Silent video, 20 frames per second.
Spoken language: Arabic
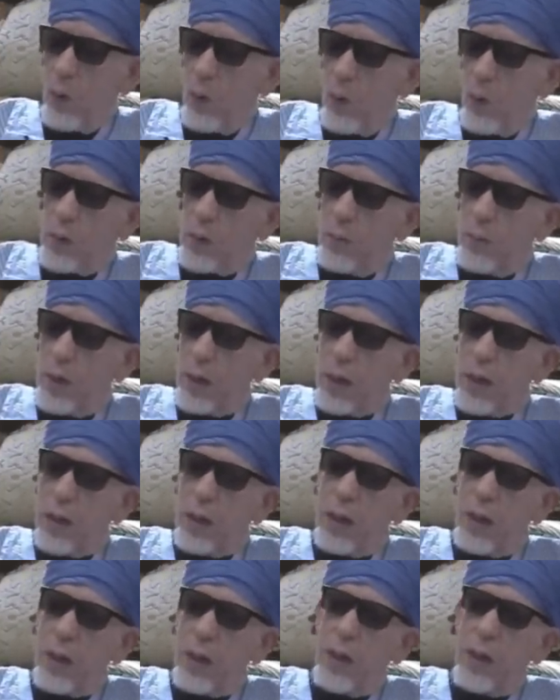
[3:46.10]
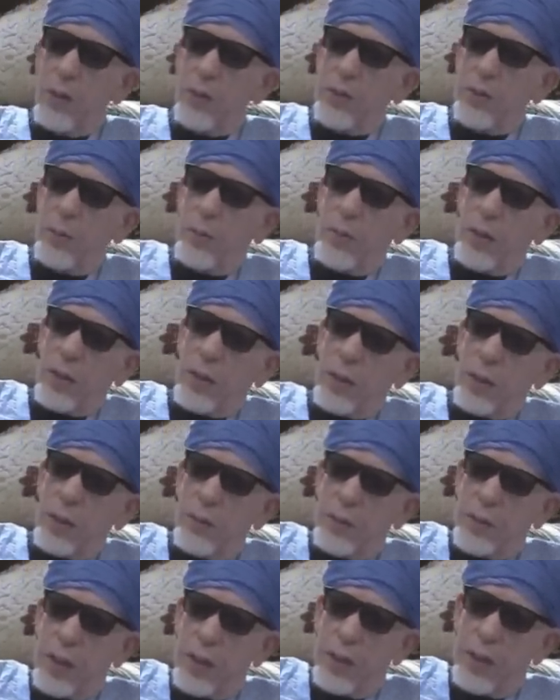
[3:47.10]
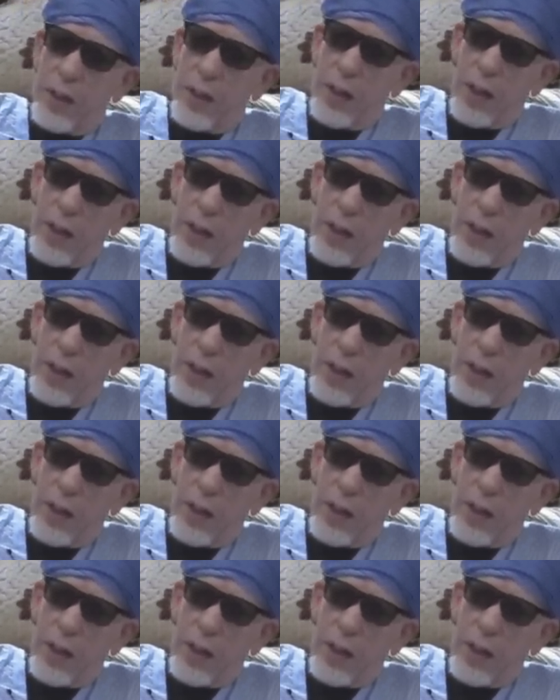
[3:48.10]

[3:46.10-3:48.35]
وكما قال الله تبارك وتعالى